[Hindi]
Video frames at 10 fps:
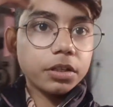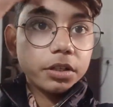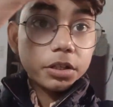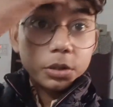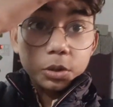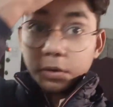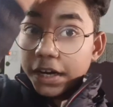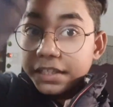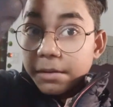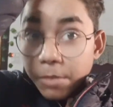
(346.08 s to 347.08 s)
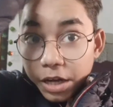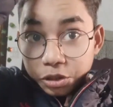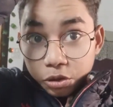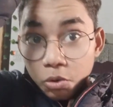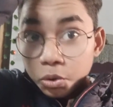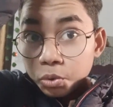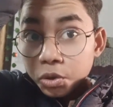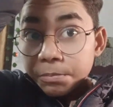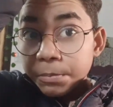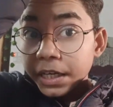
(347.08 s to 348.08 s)
अपना तो गाइज अब मैं आ चुका हूँ
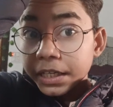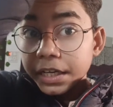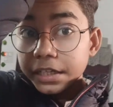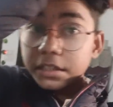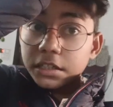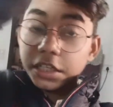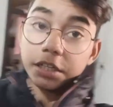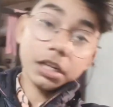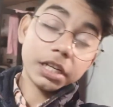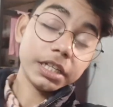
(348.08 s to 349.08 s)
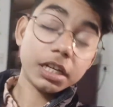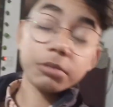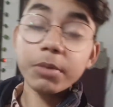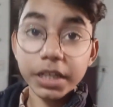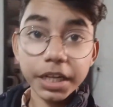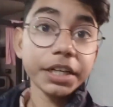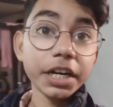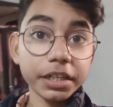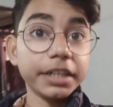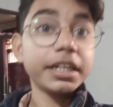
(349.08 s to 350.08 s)
ट्यूशन पढ़ के लगभग एक डेढ़
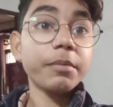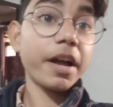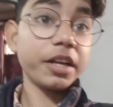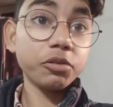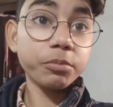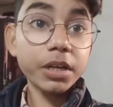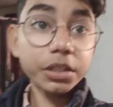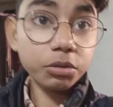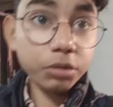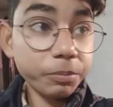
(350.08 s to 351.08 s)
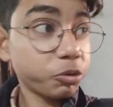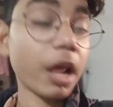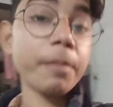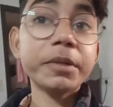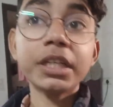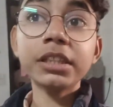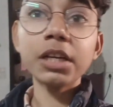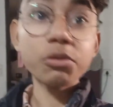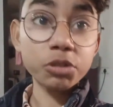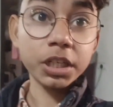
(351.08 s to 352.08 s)
घंटे में आया हूँ मैं तो अब चौराहे पे चलते हैं
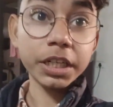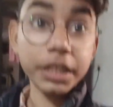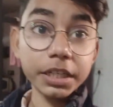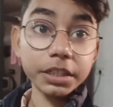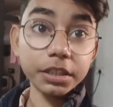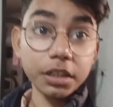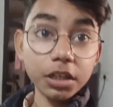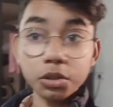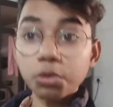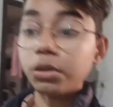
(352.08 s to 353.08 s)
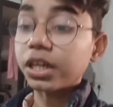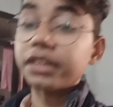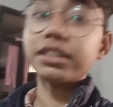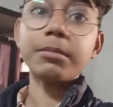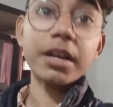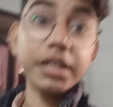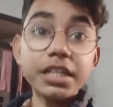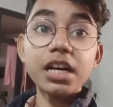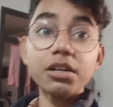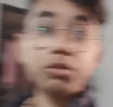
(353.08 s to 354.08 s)
कुछ लेने थोड़ा घर का सामान
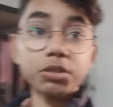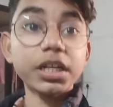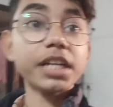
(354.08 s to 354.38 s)
लेना और एक आध